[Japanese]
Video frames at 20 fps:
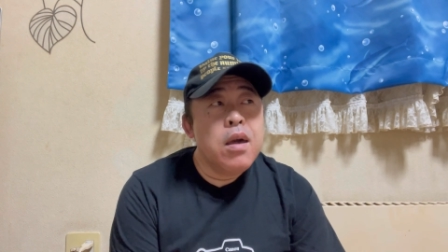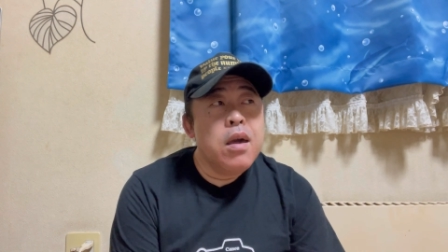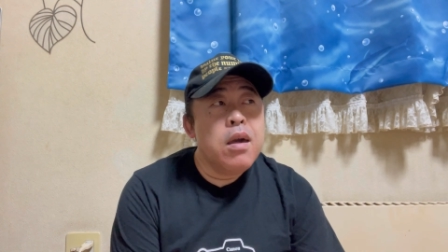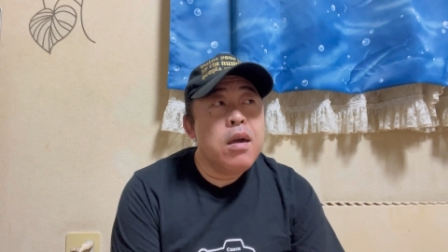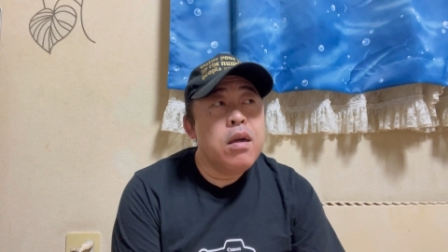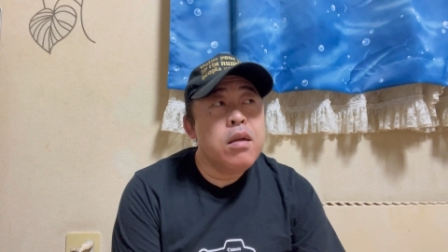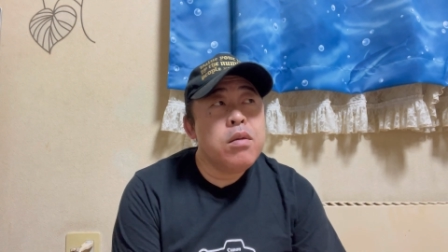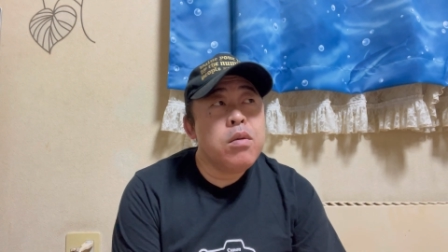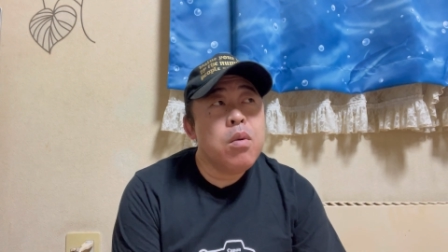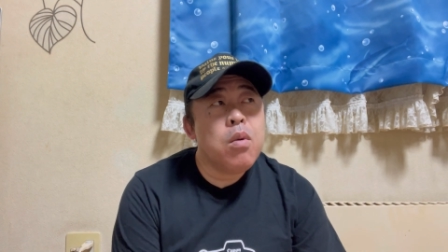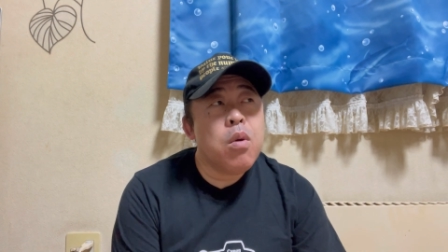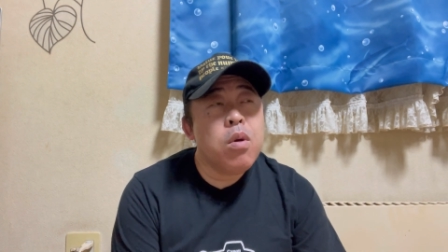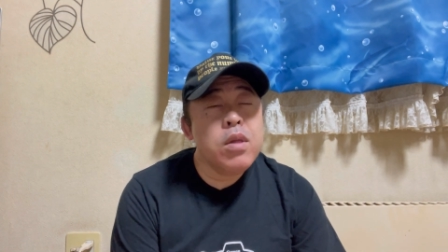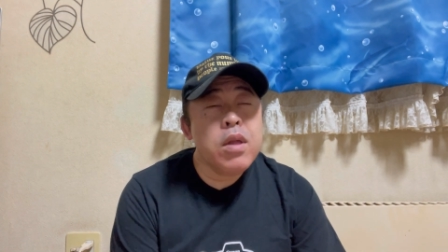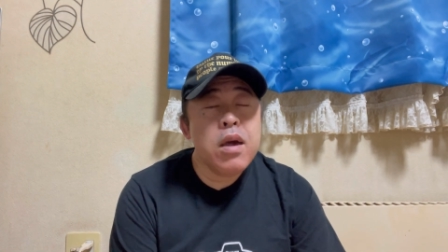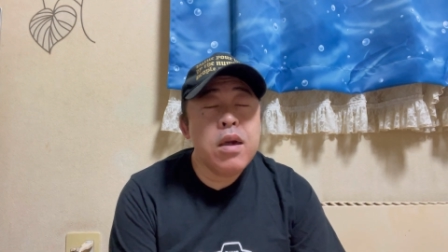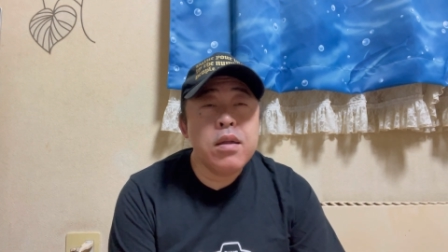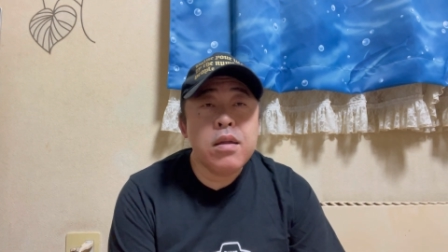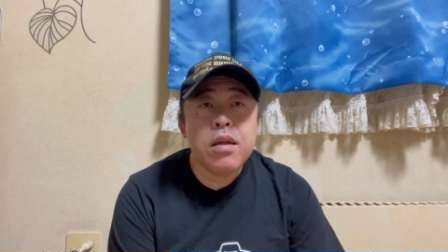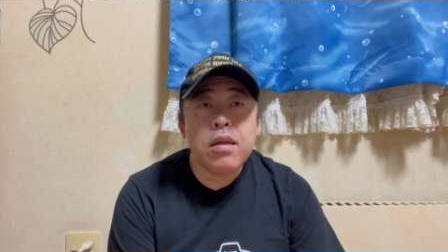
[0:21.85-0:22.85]
えっ、ー、と、こ
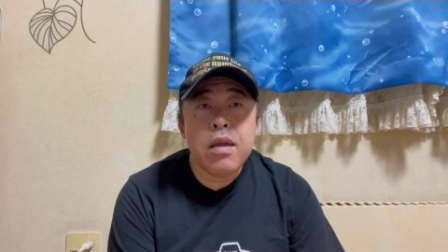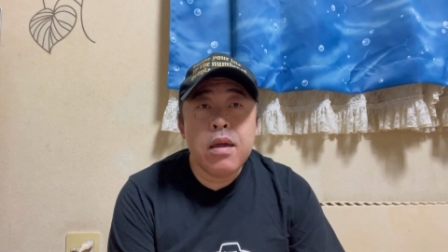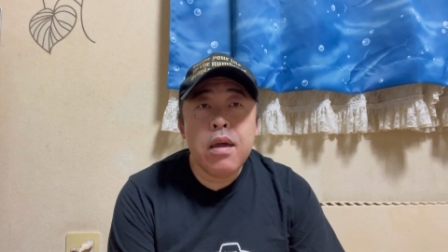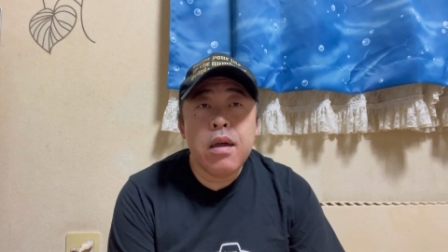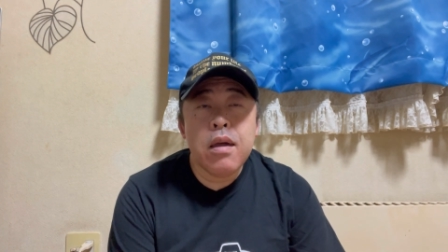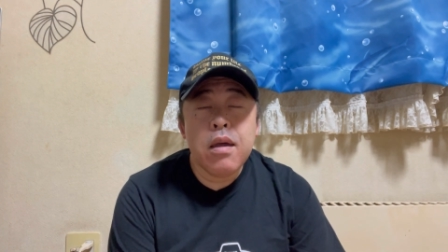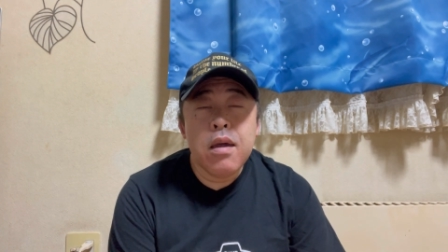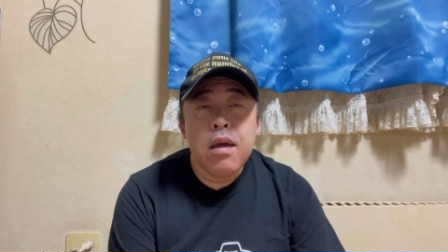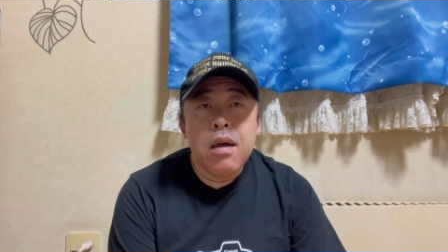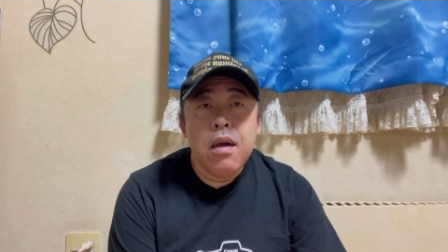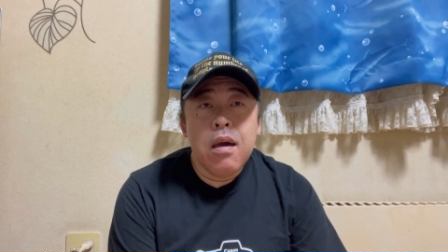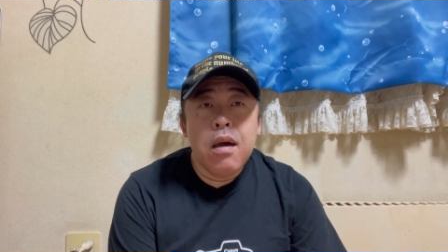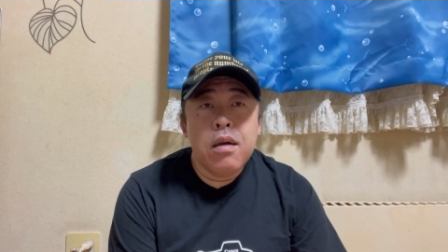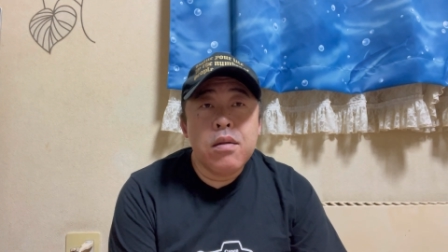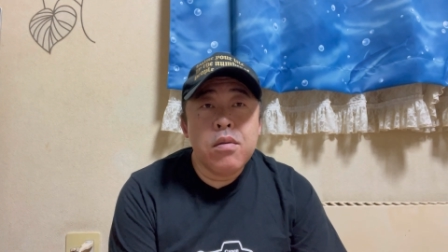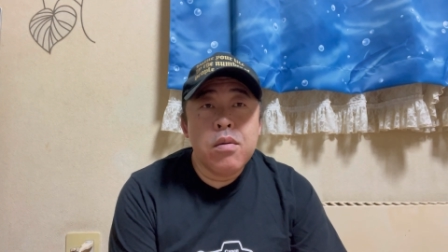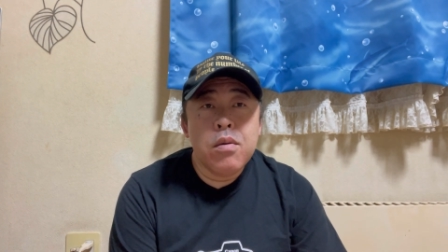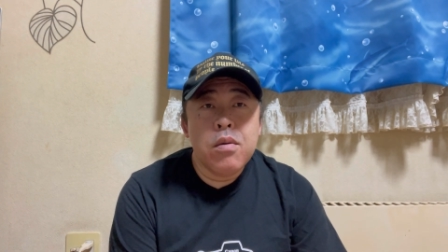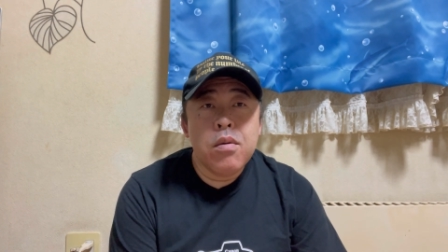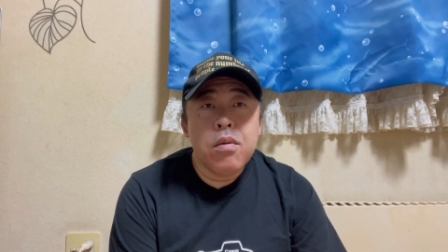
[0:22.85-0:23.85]
の間ね、
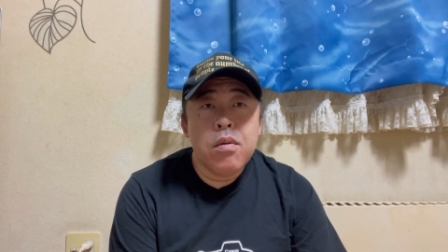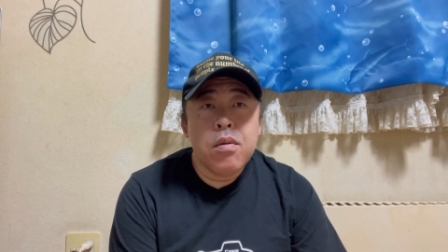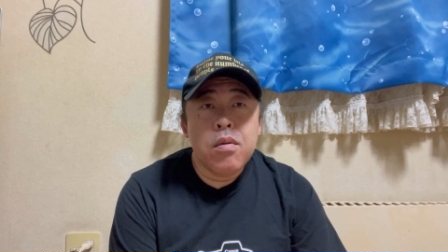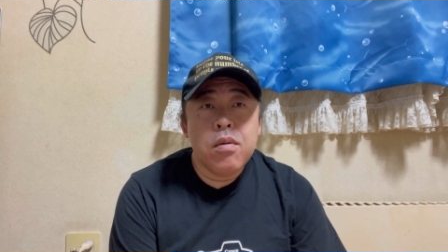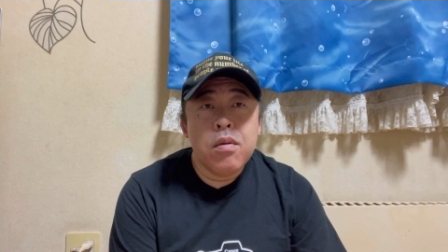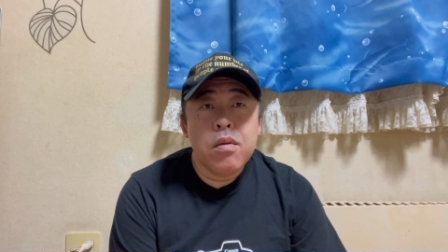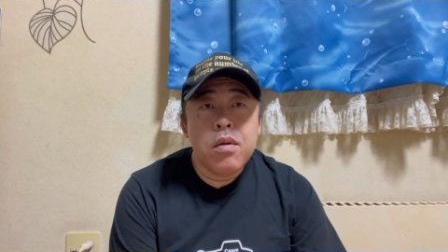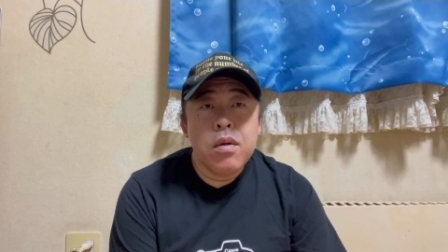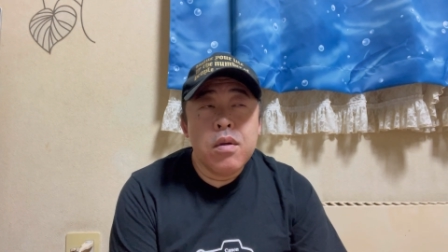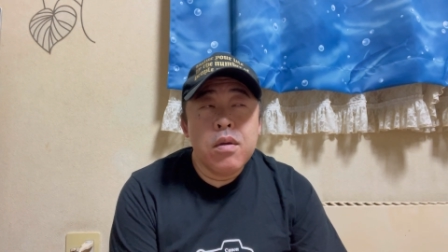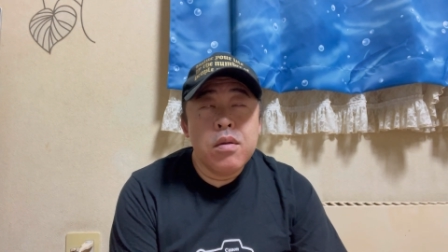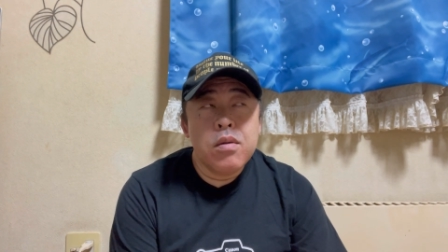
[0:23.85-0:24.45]
あの